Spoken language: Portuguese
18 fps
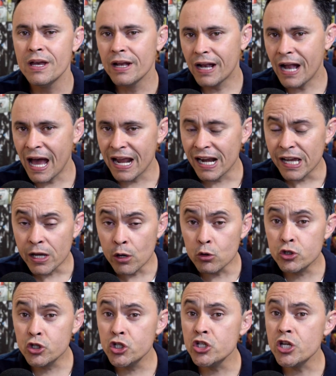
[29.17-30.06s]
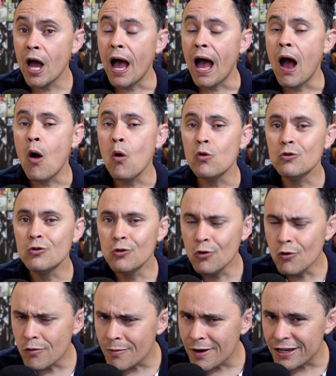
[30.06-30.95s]
Cara, eu tinha
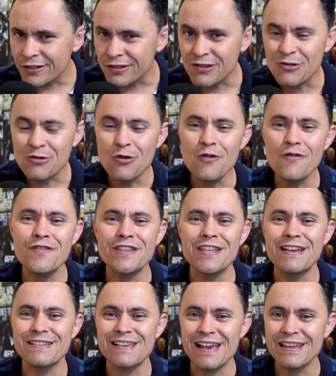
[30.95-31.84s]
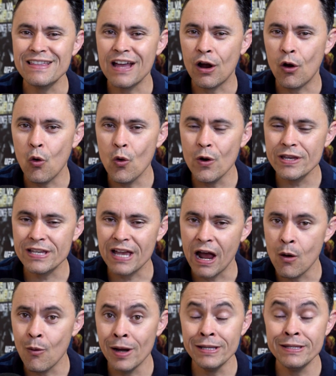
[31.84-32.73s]
algumas dúvidas ainda com
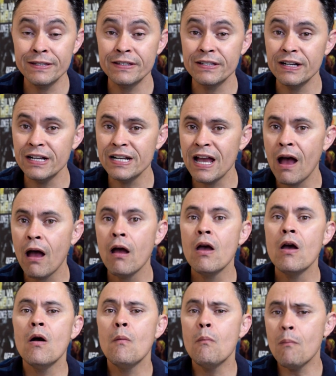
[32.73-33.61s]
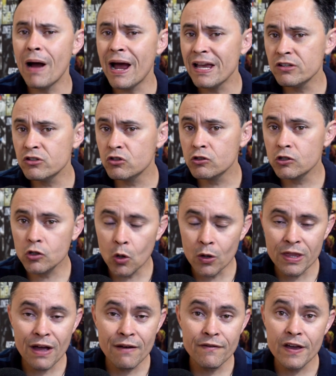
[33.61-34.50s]
Israel Adesanya, mas
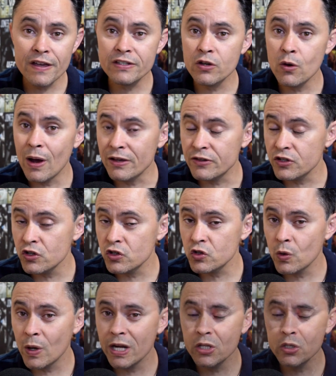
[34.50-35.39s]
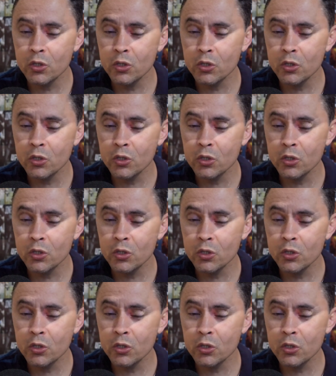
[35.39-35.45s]
toda vez que eu assisto ele